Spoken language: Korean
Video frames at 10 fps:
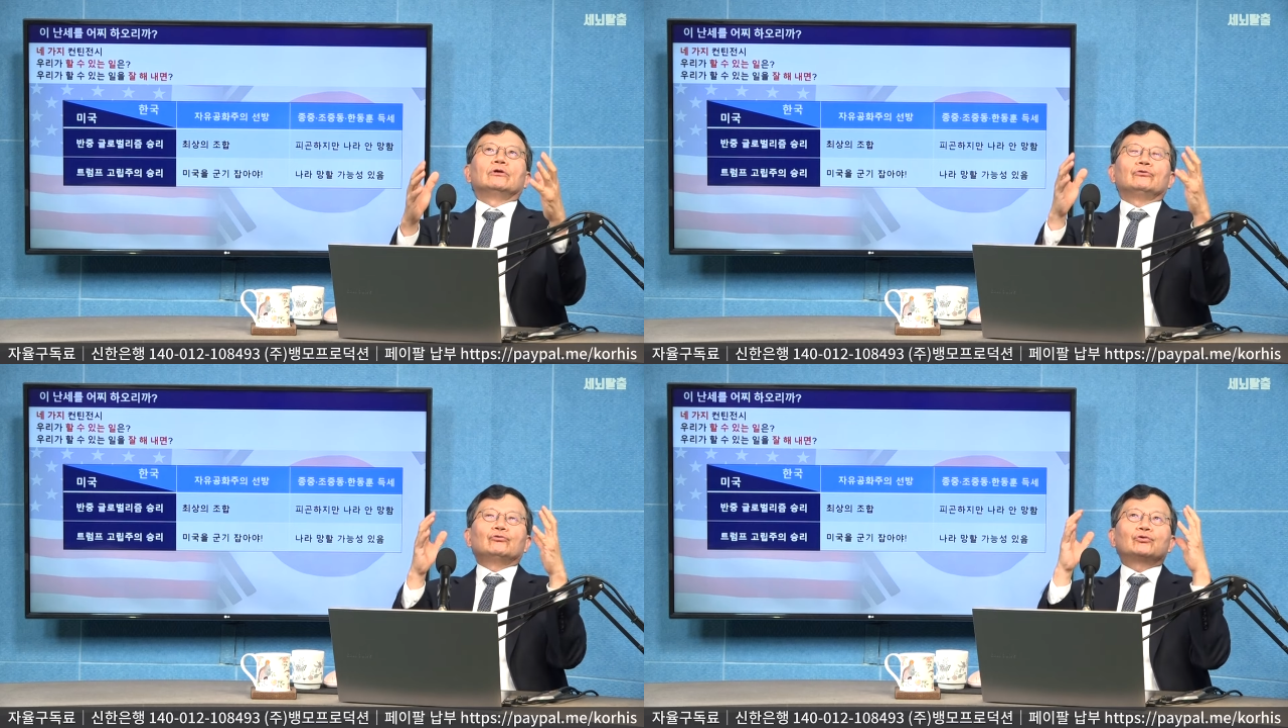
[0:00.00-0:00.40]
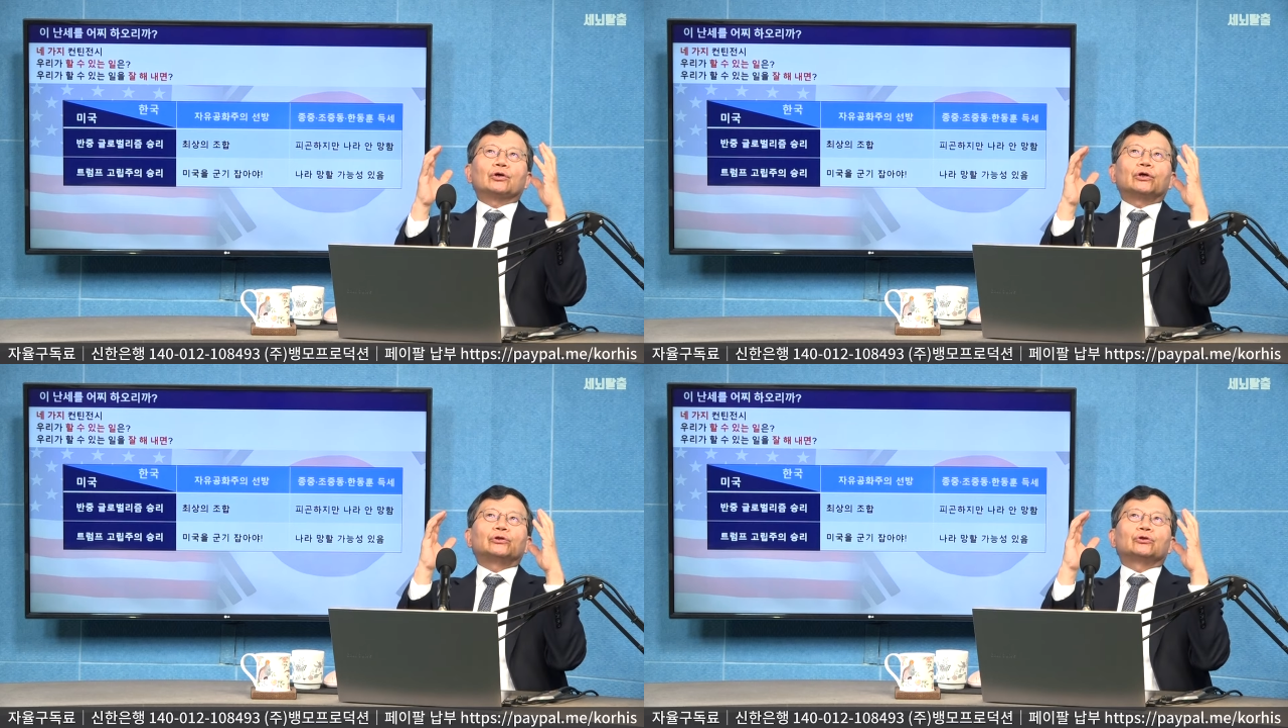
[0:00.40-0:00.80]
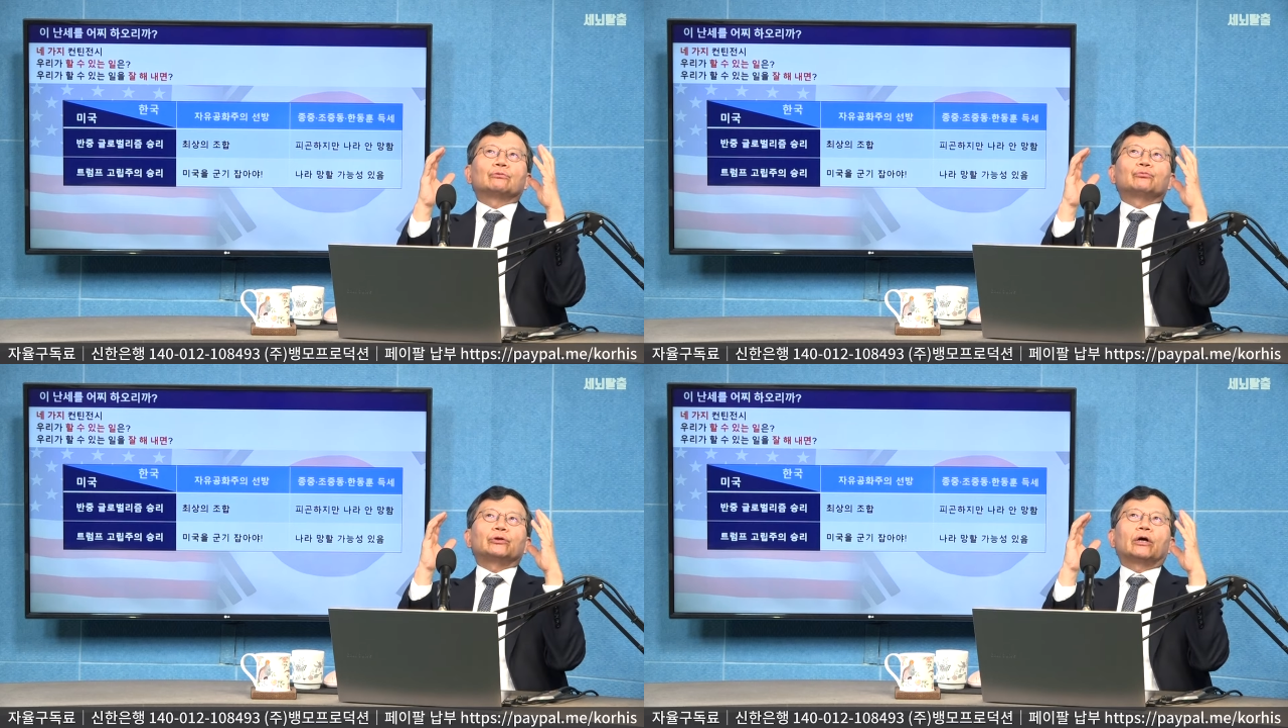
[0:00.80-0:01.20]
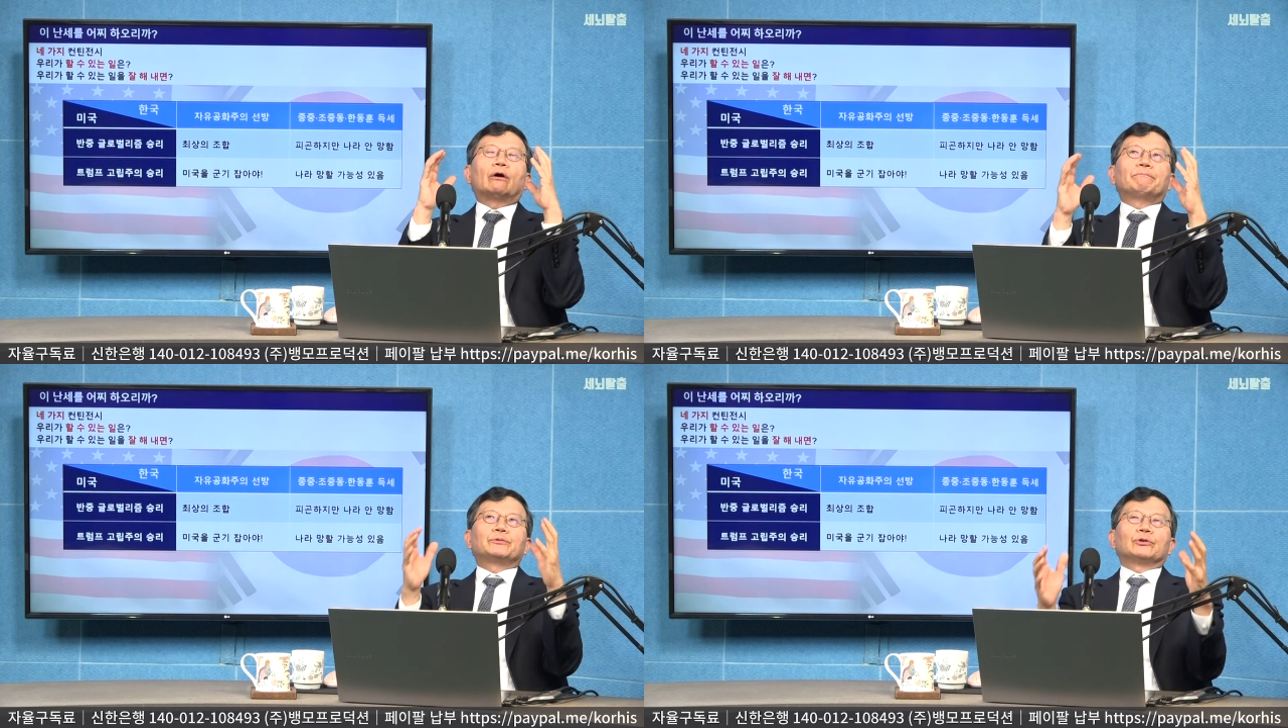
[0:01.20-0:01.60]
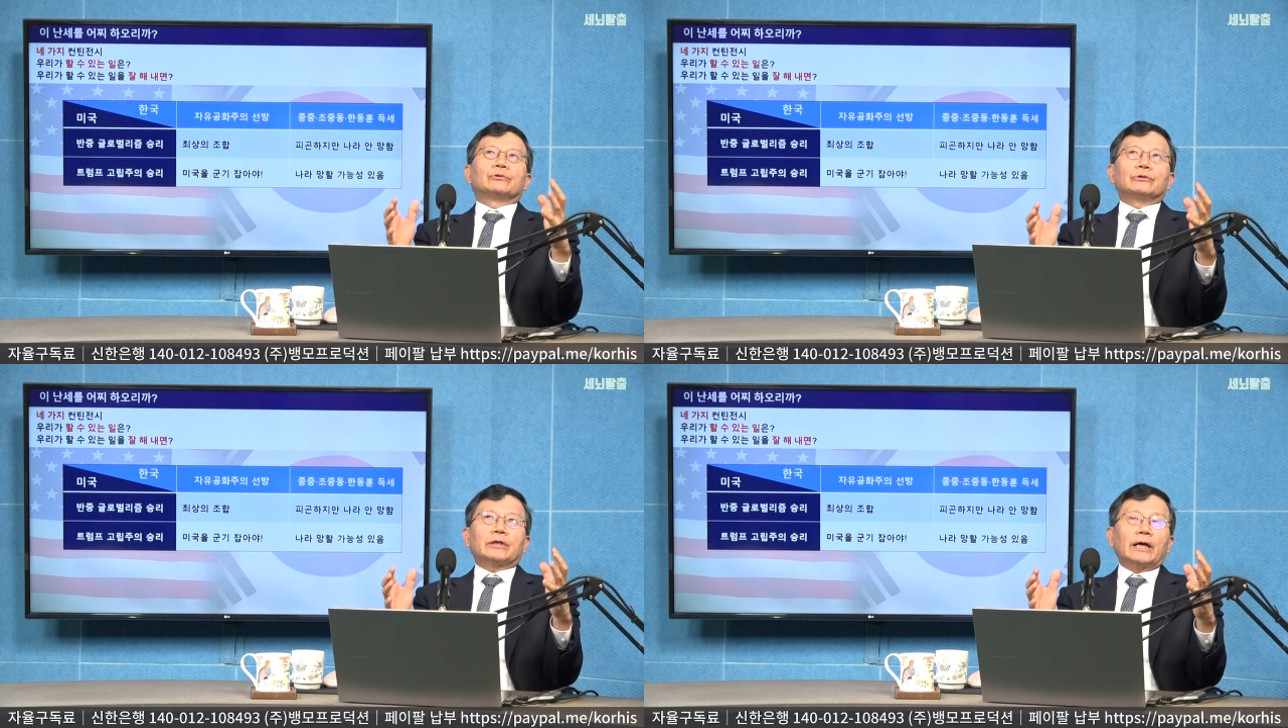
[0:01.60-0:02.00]
윤석열 정부의
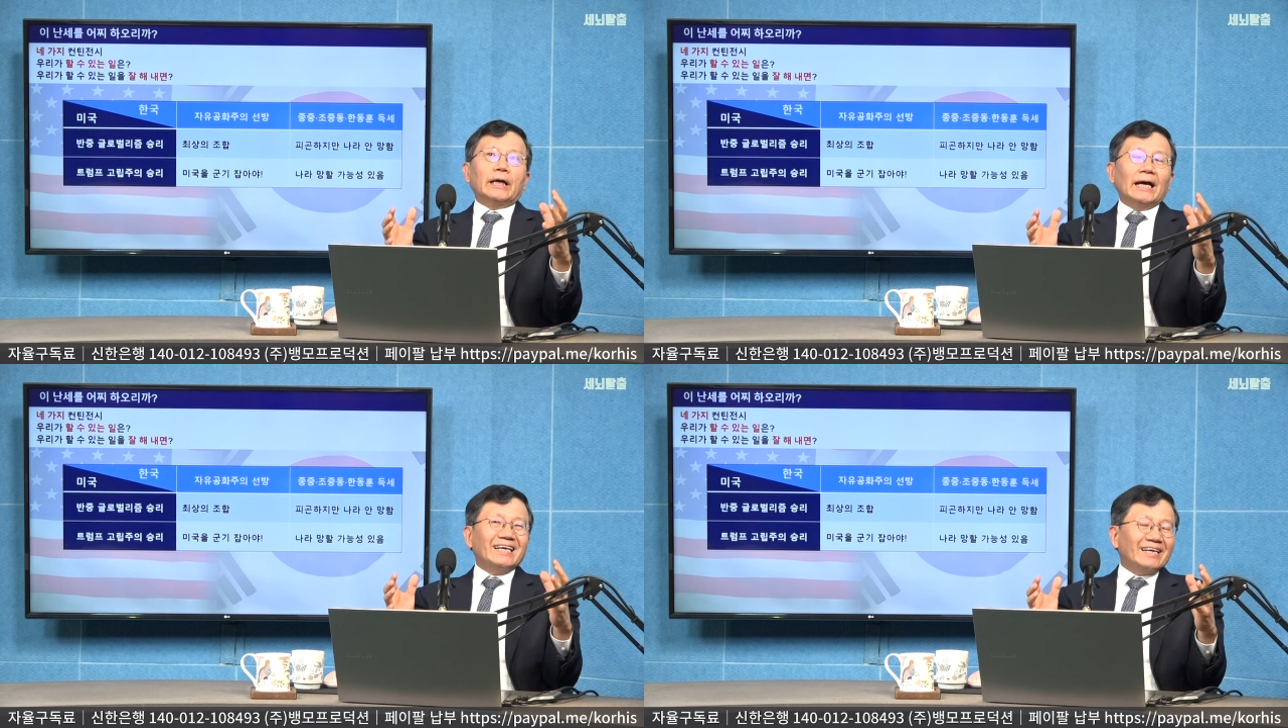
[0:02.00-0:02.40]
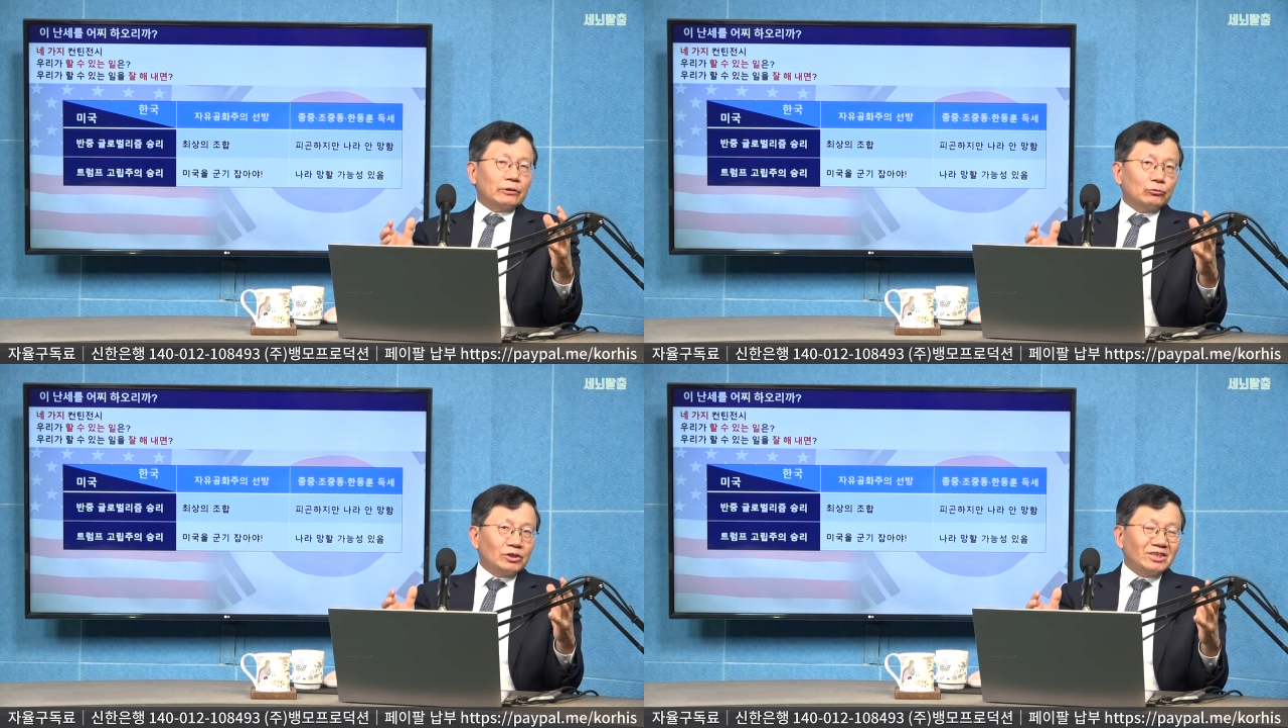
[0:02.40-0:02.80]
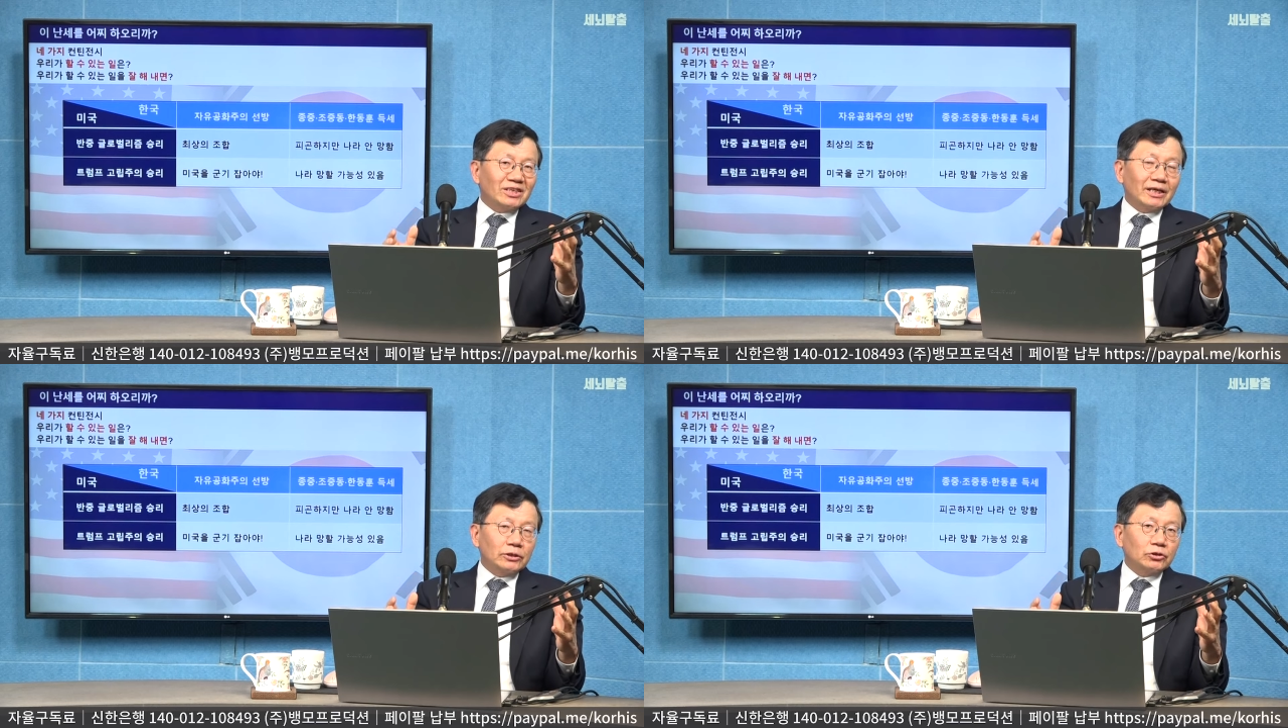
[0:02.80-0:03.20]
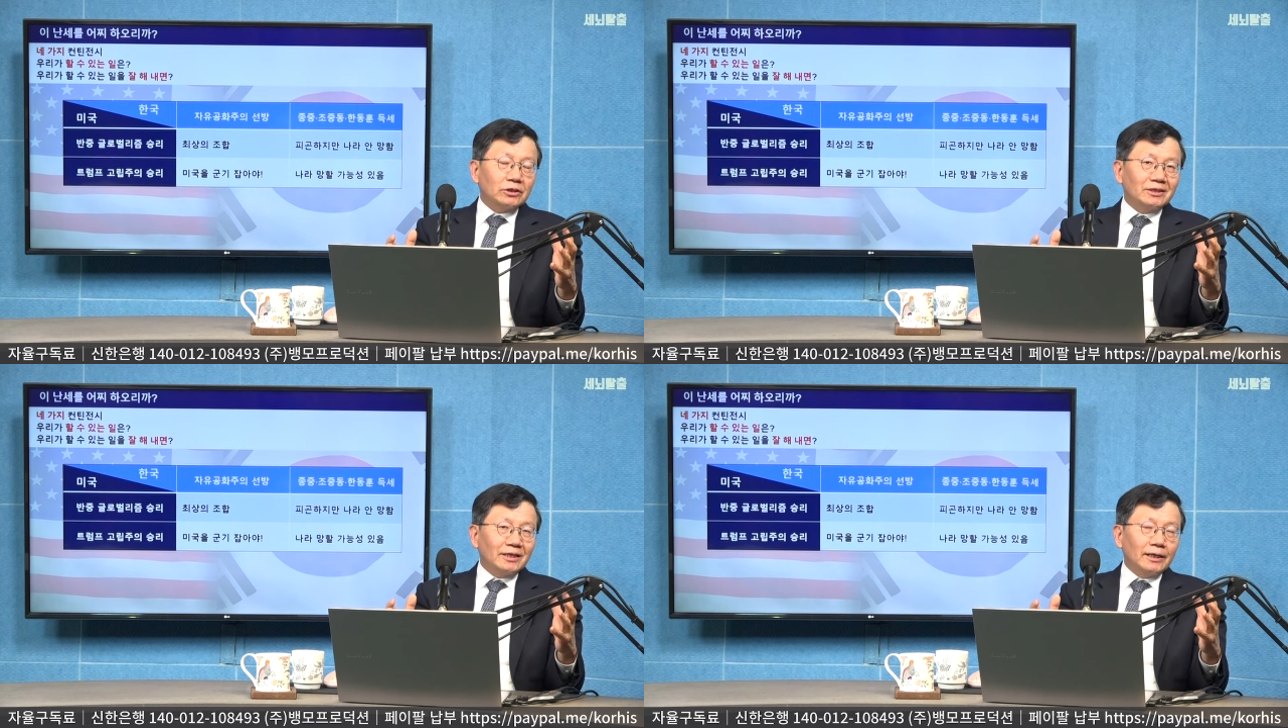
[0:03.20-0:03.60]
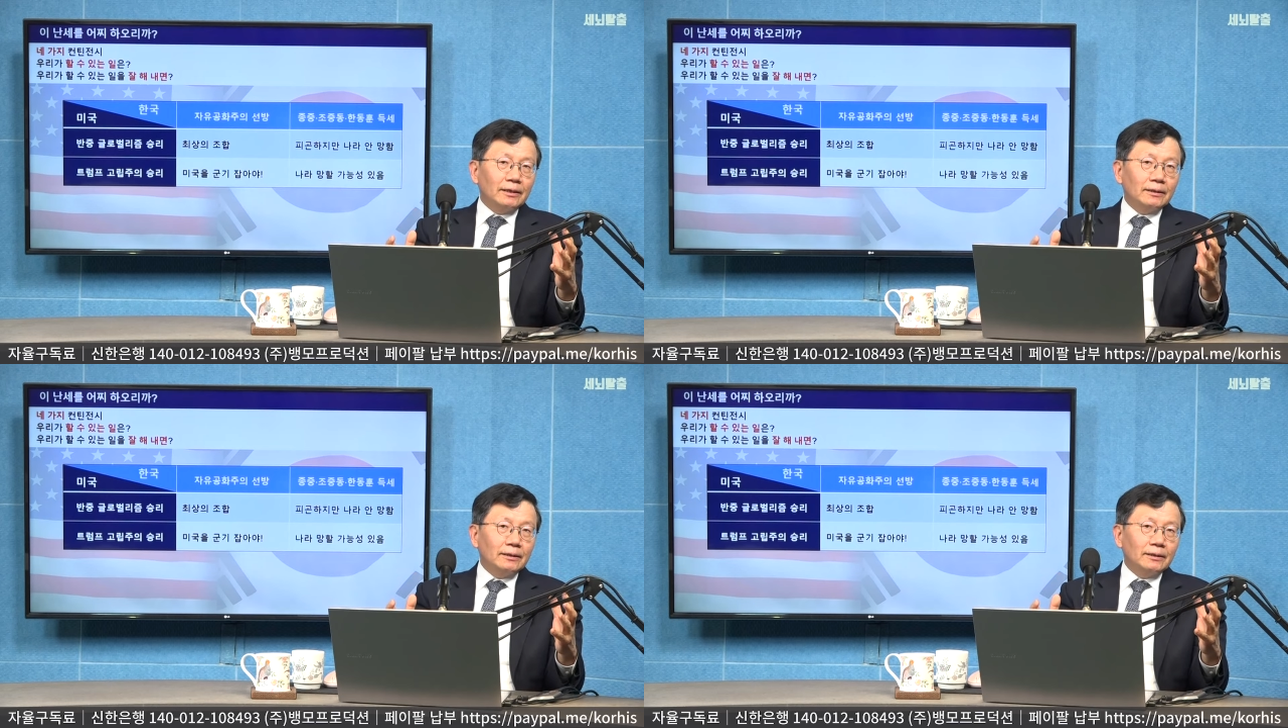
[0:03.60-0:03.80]
업적을 단 하나라도 칭찬한 적이 있나?